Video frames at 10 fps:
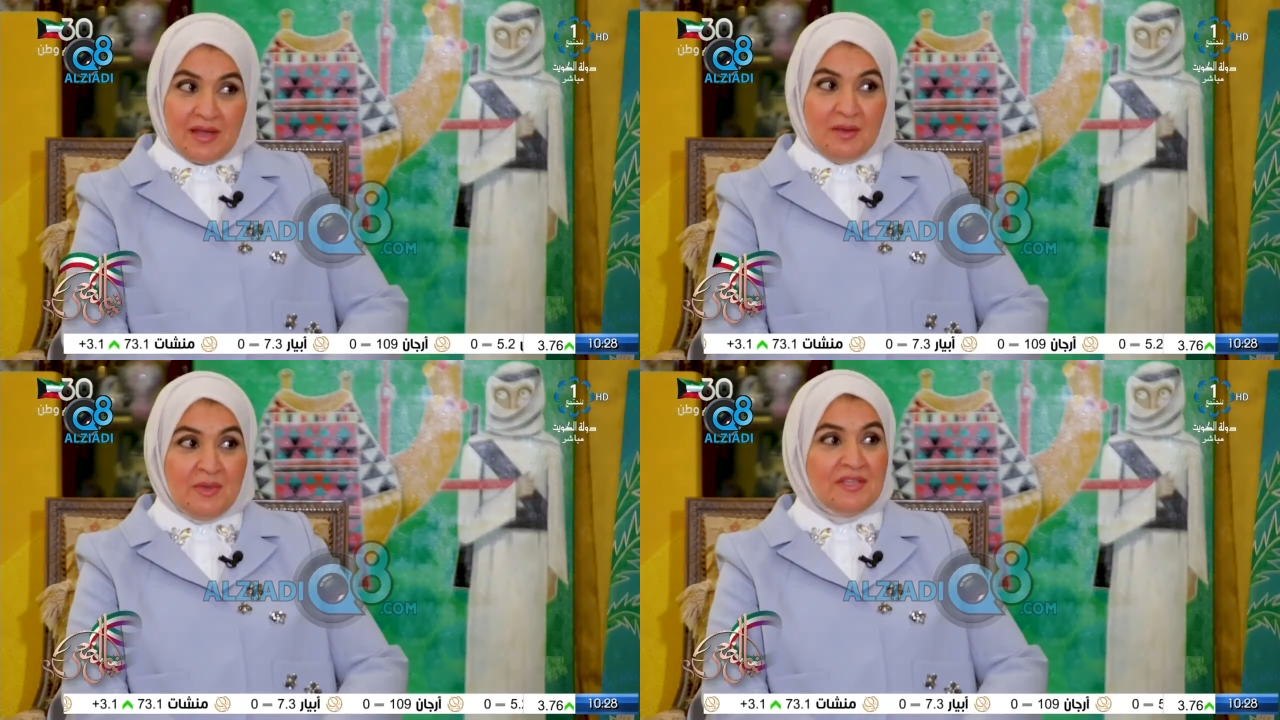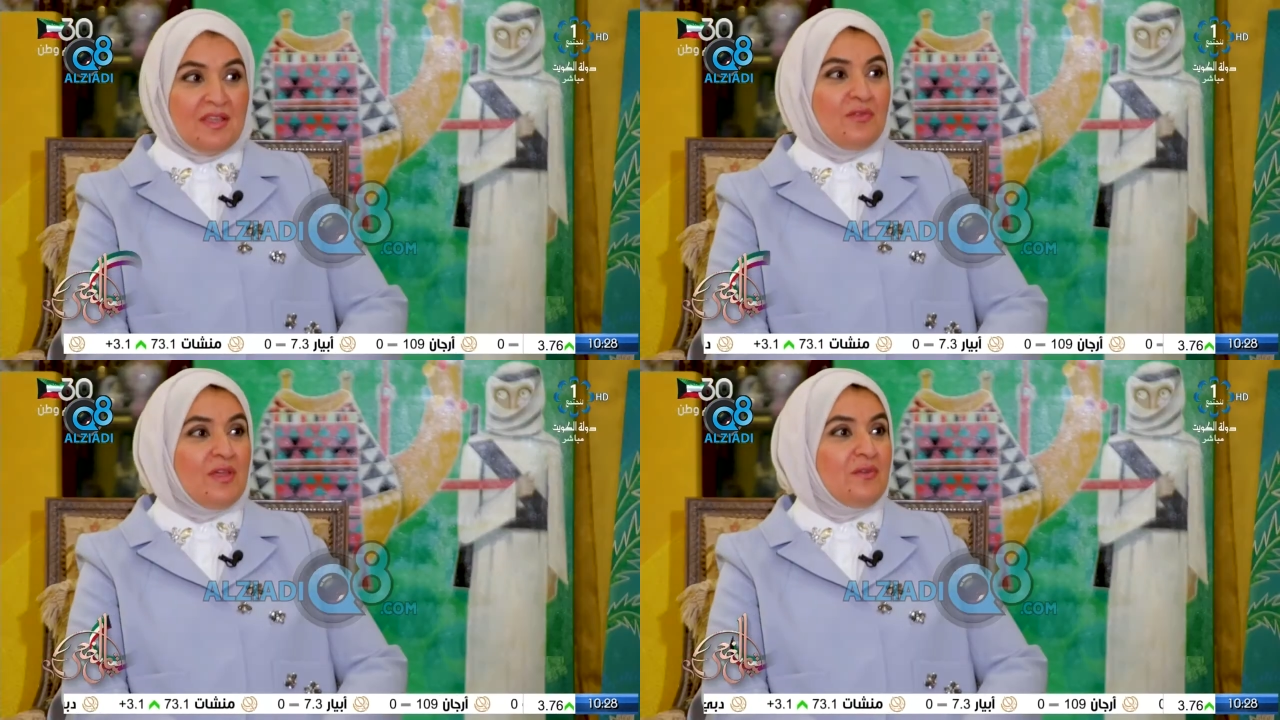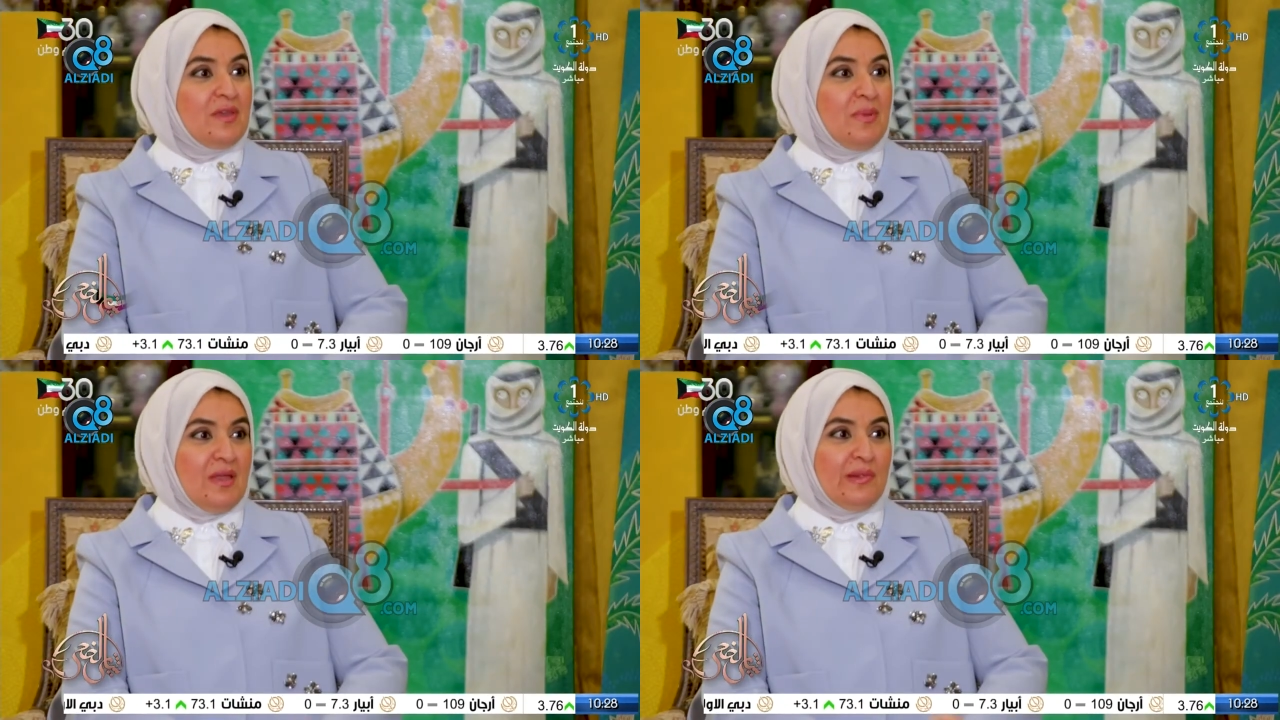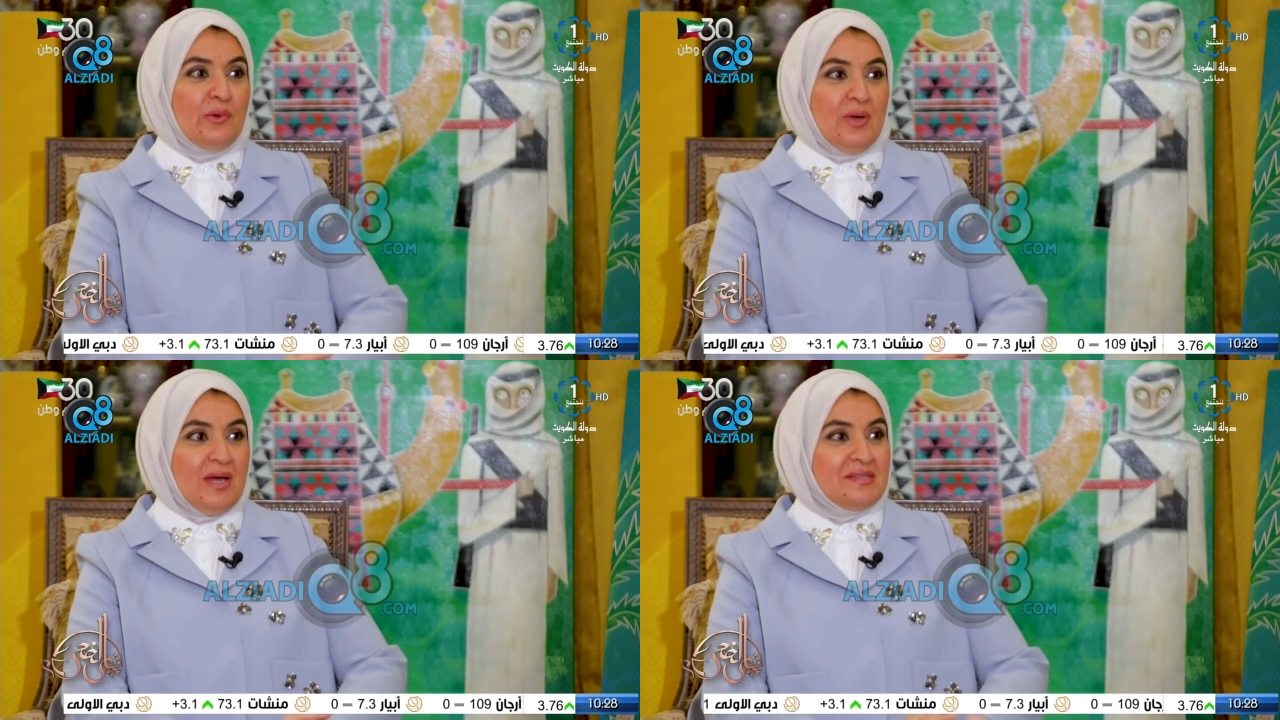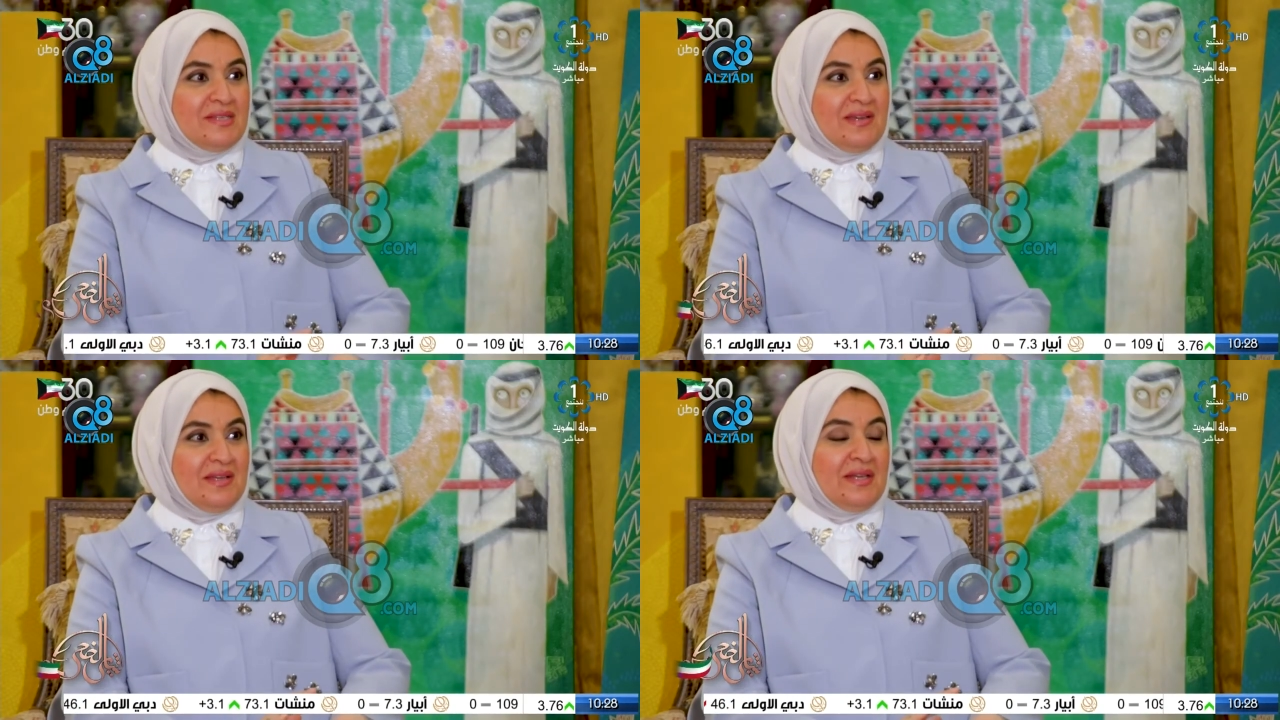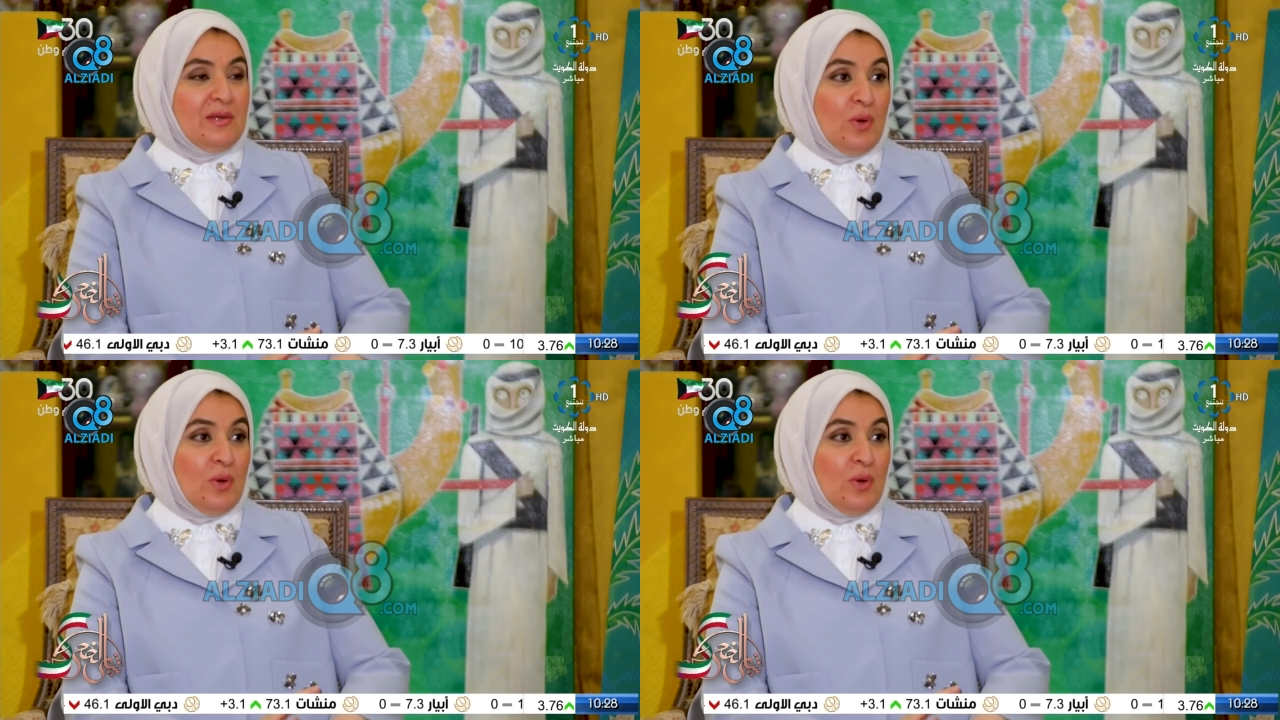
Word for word: انا محتفظه في بعض لوحاتي يعني